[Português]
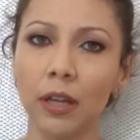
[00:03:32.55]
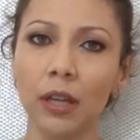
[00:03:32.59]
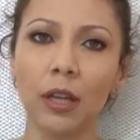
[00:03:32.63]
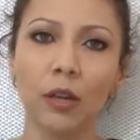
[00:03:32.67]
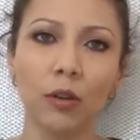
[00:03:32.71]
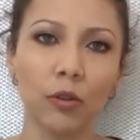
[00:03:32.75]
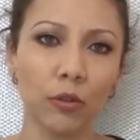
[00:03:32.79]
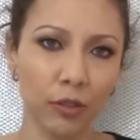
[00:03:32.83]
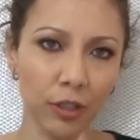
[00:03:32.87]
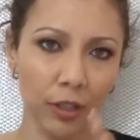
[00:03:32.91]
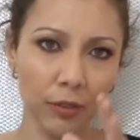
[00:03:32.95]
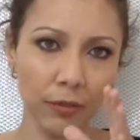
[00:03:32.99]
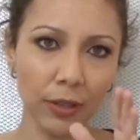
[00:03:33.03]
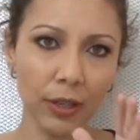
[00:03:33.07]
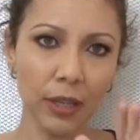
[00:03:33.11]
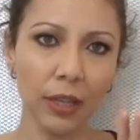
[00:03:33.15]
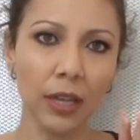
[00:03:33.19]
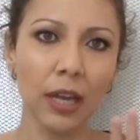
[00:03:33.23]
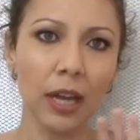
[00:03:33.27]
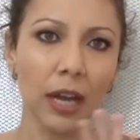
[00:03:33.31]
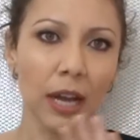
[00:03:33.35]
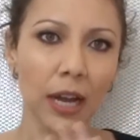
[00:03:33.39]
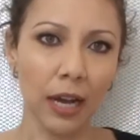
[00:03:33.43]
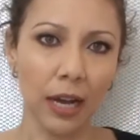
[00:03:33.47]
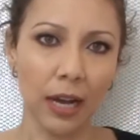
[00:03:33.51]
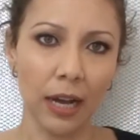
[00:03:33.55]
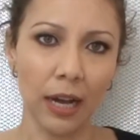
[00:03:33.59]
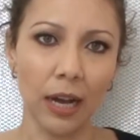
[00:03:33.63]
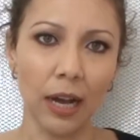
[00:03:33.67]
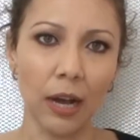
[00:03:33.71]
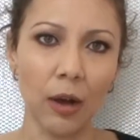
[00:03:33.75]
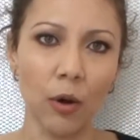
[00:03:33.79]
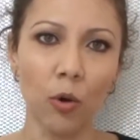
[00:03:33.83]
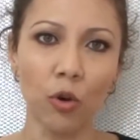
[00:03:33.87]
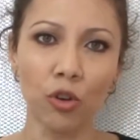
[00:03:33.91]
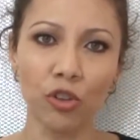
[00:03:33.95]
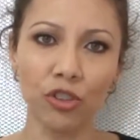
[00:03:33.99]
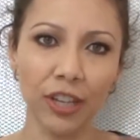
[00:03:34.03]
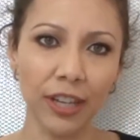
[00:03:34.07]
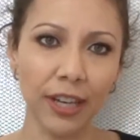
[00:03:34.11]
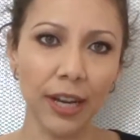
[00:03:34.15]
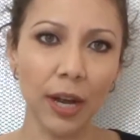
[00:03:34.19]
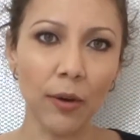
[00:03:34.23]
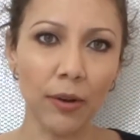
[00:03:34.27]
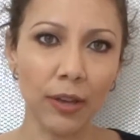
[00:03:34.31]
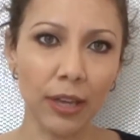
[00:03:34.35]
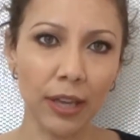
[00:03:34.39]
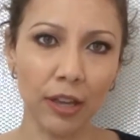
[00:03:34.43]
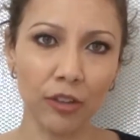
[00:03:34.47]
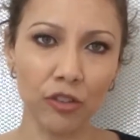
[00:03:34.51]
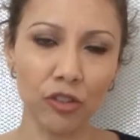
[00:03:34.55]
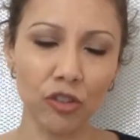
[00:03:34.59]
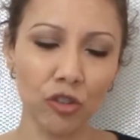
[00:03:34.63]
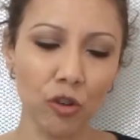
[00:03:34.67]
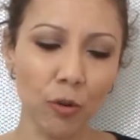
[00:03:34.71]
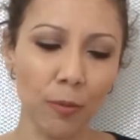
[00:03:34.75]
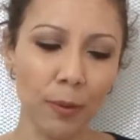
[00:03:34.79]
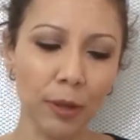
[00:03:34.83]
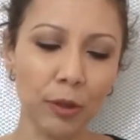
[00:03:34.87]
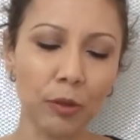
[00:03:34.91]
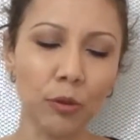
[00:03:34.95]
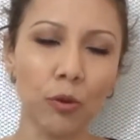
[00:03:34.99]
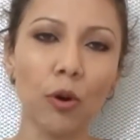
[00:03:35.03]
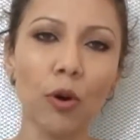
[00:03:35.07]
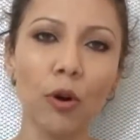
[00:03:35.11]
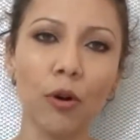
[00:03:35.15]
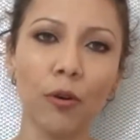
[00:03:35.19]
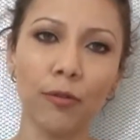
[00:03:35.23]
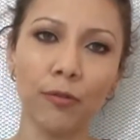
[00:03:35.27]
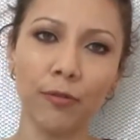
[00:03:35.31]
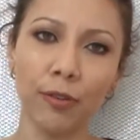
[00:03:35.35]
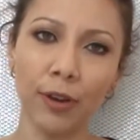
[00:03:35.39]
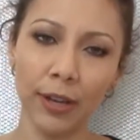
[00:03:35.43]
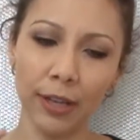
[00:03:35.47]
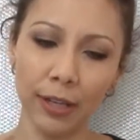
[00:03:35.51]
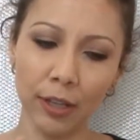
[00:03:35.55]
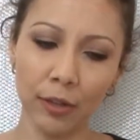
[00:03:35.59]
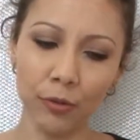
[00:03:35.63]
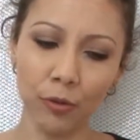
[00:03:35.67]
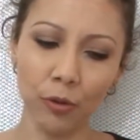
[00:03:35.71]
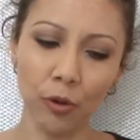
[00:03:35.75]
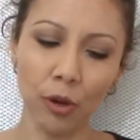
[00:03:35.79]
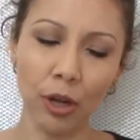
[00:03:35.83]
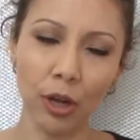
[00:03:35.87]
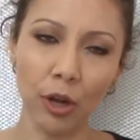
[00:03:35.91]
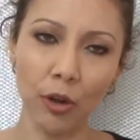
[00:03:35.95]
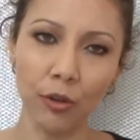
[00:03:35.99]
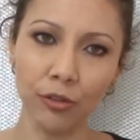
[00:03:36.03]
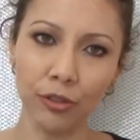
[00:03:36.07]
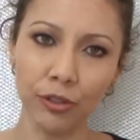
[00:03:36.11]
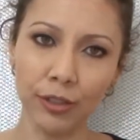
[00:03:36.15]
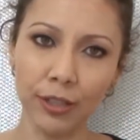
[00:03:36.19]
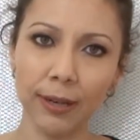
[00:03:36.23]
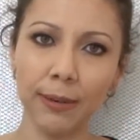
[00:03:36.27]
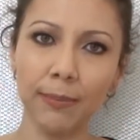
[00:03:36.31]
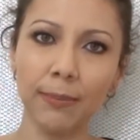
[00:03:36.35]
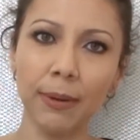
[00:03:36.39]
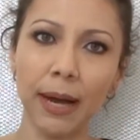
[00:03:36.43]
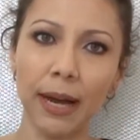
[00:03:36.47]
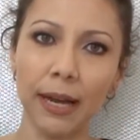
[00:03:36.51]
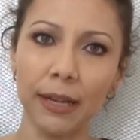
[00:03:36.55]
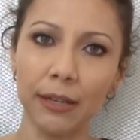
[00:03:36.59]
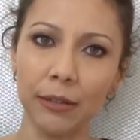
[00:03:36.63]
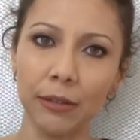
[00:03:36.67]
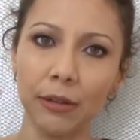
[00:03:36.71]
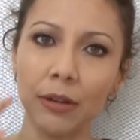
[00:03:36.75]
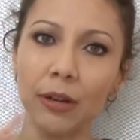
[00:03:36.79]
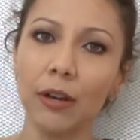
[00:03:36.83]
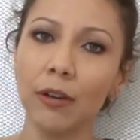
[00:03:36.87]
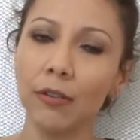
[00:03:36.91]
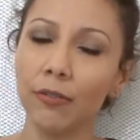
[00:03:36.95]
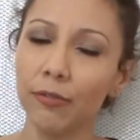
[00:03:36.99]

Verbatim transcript: Inclusive, o geral que a gente comentou, falha no local de trabalho,